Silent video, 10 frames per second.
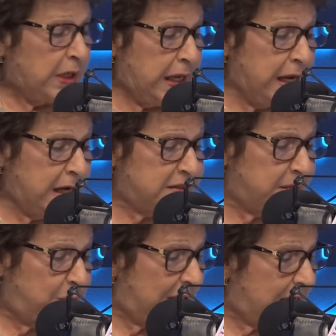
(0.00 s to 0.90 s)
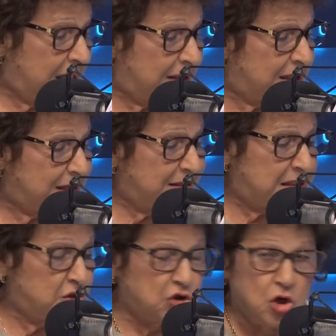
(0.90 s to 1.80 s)
es aceptar la
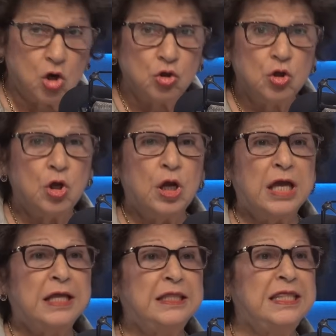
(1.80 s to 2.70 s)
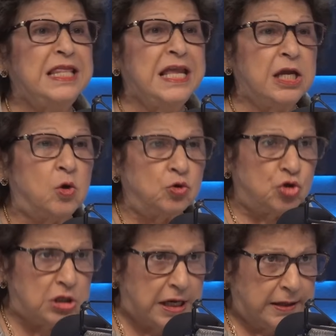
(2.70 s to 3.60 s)
transición
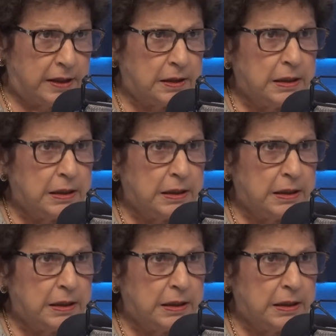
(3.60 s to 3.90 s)
negociada.